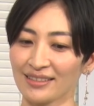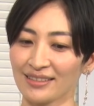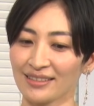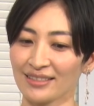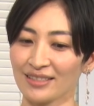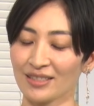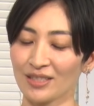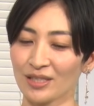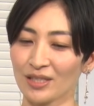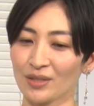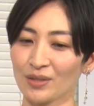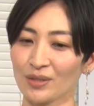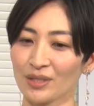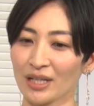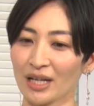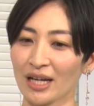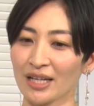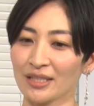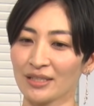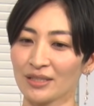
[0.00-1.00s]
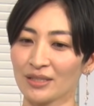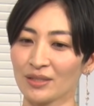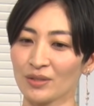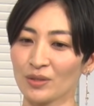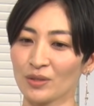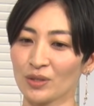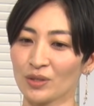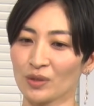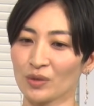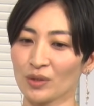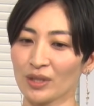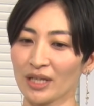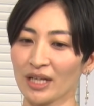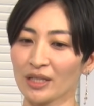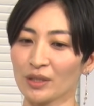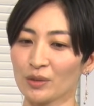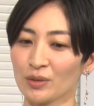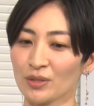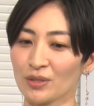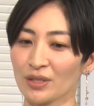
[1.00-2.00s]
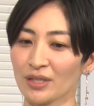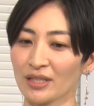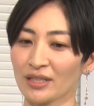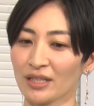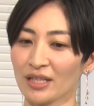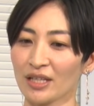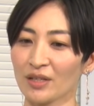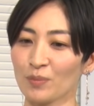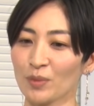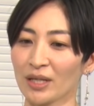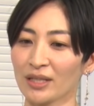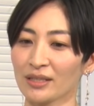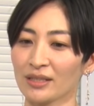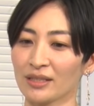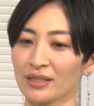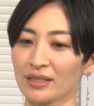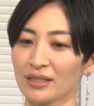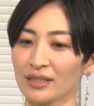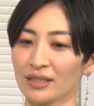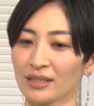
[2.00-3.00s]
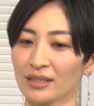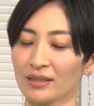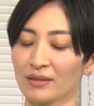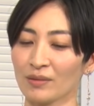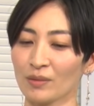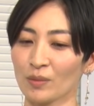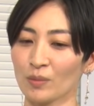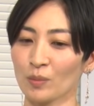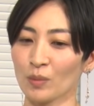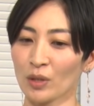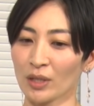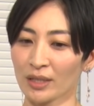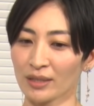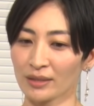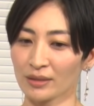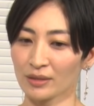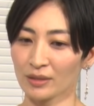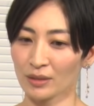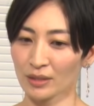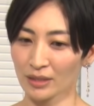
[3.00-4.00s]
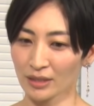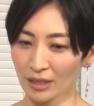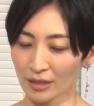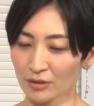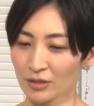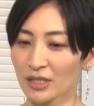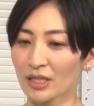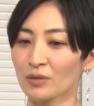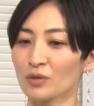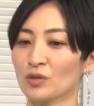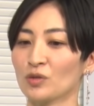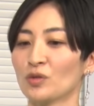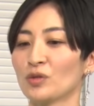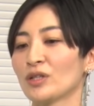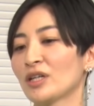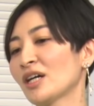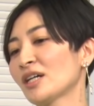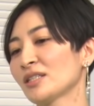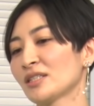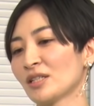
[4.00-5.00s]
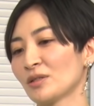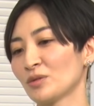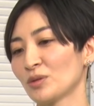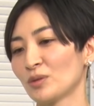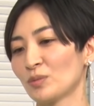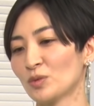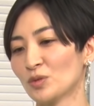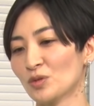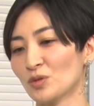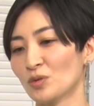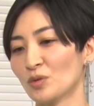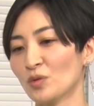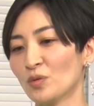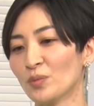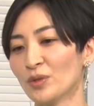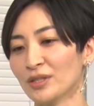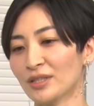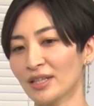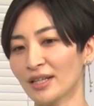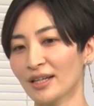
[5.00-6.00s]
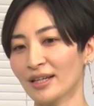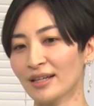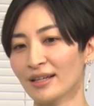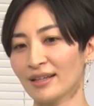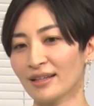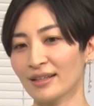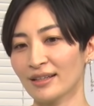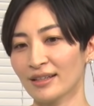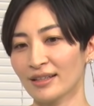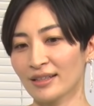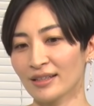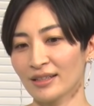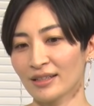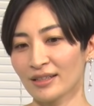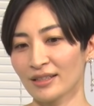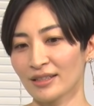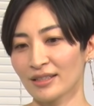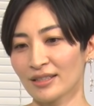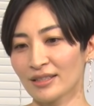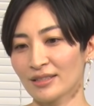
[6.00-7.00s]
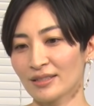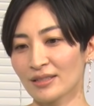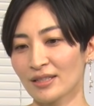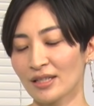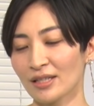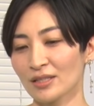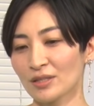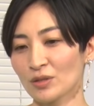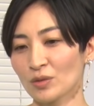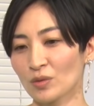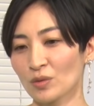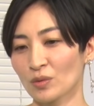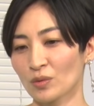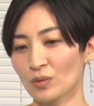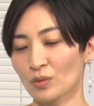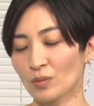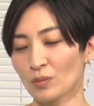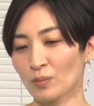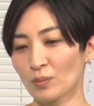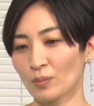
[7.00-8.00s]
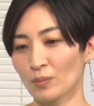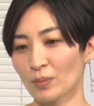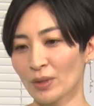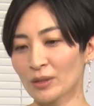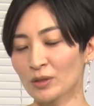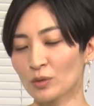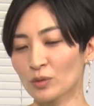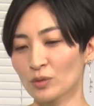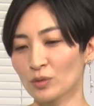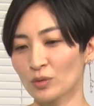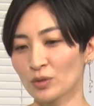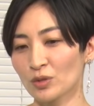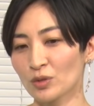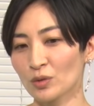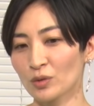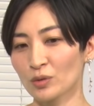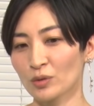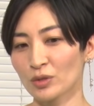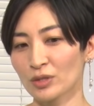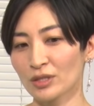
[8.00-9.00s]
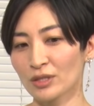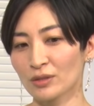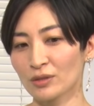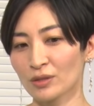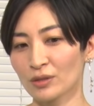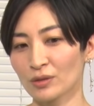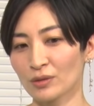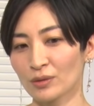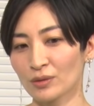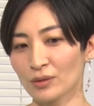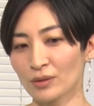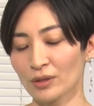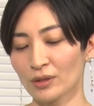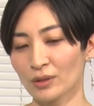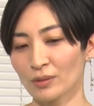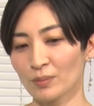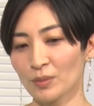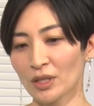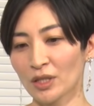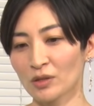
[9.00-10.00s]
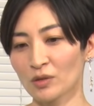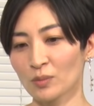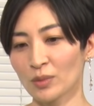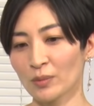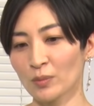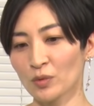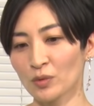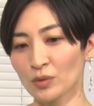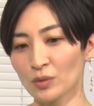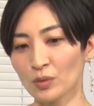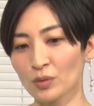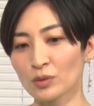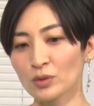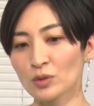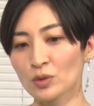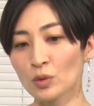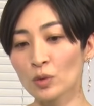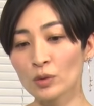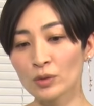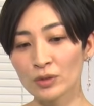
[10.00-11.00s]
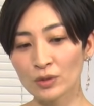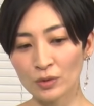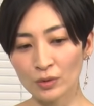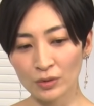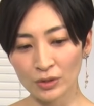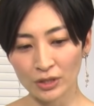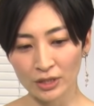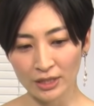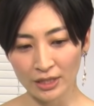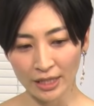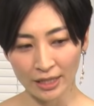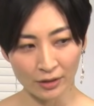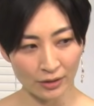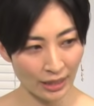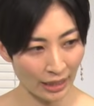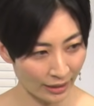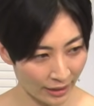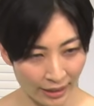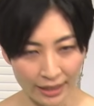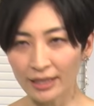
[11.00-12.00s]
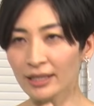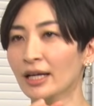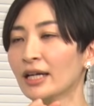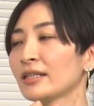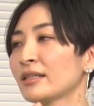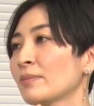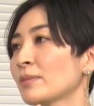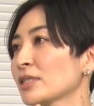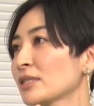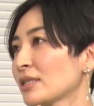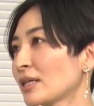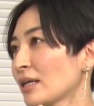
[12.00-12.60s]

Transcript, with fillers: 自由に愛する人に愛を告げて、うん、今、まあ、たくさんの人に感謝の気持ちを込めて、ステージを幕を閉じようとしてる宮野守を想像しているだけで泣いてました